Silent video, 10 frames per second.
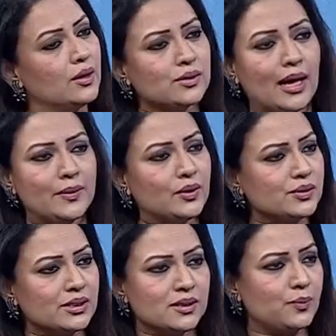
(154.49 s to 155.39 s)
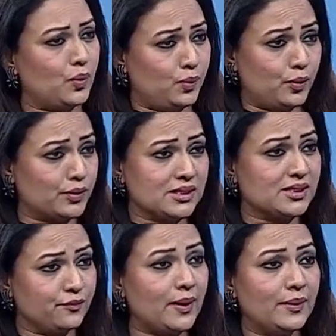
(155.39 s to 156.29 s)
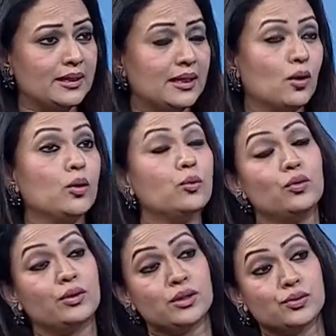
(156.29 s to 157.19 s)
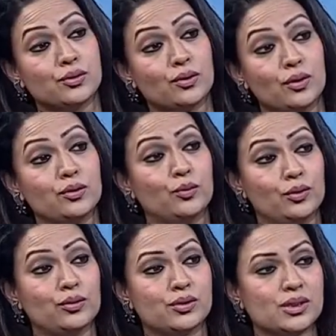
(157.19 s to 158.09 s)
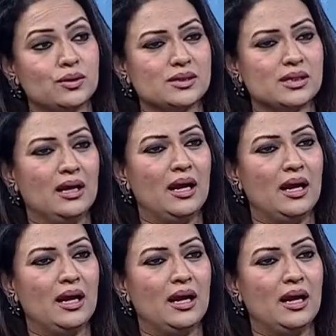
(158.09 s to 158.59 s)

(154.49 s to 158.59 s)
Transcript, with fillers: তো আমিও সেটা পজিটিভভাবেই দেখি ওই মুহূর্তের জন্য হয়তো মনে হচ্ছিল যে